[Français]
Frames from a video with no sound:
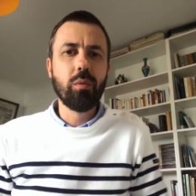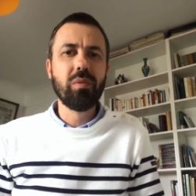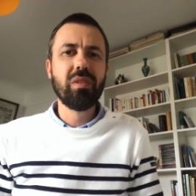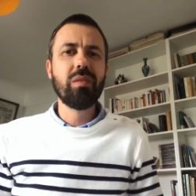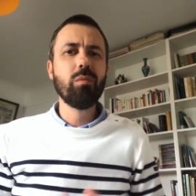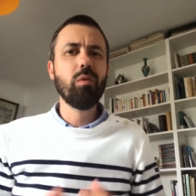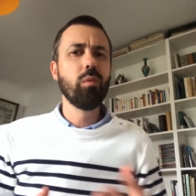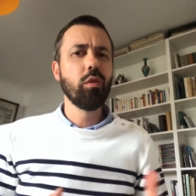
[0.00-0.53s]

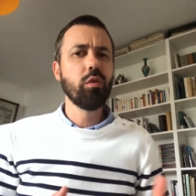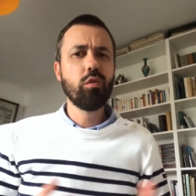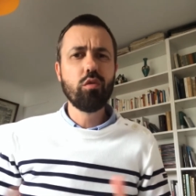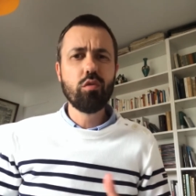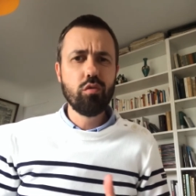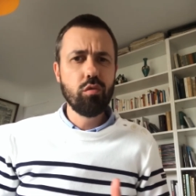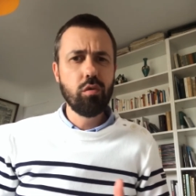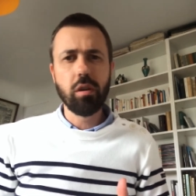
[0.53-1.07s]
petits moments de
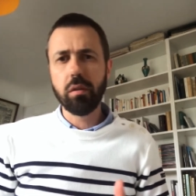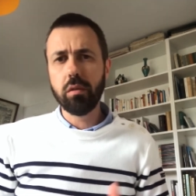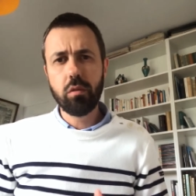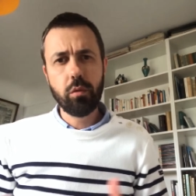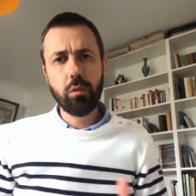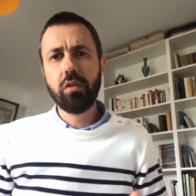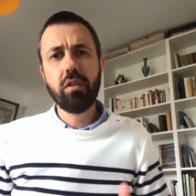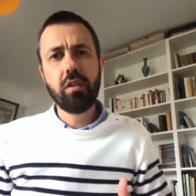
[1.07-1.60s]
cool,
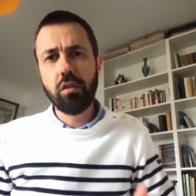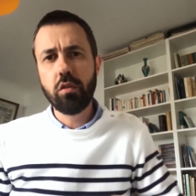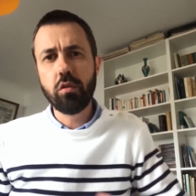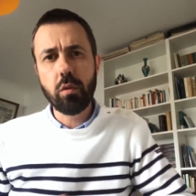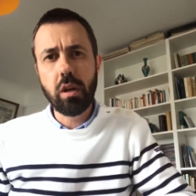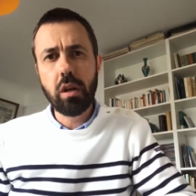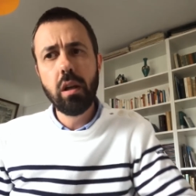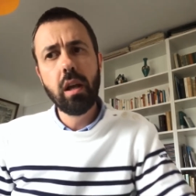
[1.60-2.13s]
tous
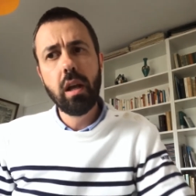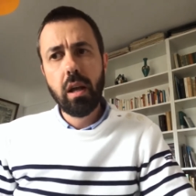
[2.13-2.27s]
disjoints.